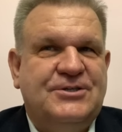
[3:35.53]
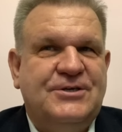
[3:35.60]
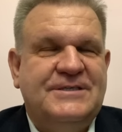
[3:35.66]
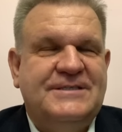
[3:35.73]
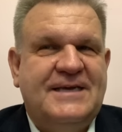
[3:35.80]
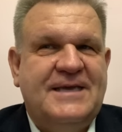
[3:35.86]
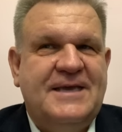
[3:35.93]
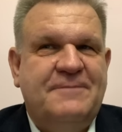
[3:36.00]
I to
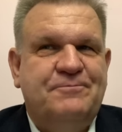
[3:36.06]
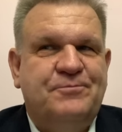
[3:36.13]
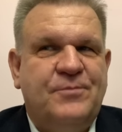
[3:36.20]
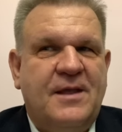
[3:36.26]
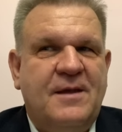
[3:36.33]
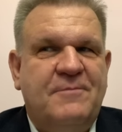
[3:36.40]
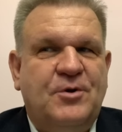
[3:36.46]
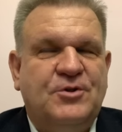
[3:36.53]
jest takie
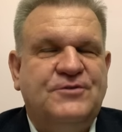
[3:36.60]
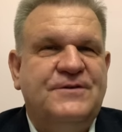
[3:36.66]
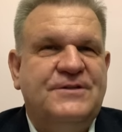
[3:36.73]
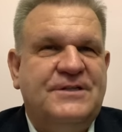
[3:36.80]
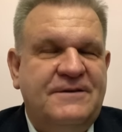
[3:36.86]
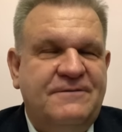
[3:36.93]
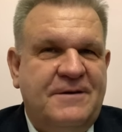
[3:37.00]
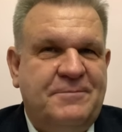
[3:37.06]

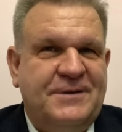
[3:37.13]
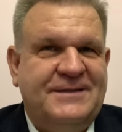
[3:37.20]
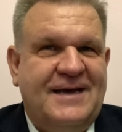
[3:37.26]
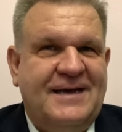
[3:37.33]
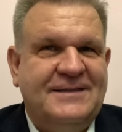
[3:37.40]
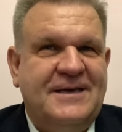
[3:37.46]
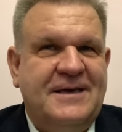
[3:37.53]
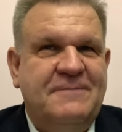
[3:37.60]
podchwytliwe
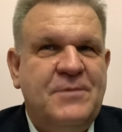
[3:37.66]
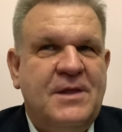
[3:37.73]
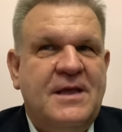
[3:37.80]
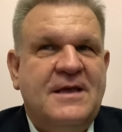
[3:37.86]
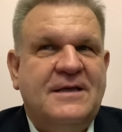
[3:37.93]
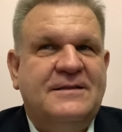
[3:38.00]
pytanie,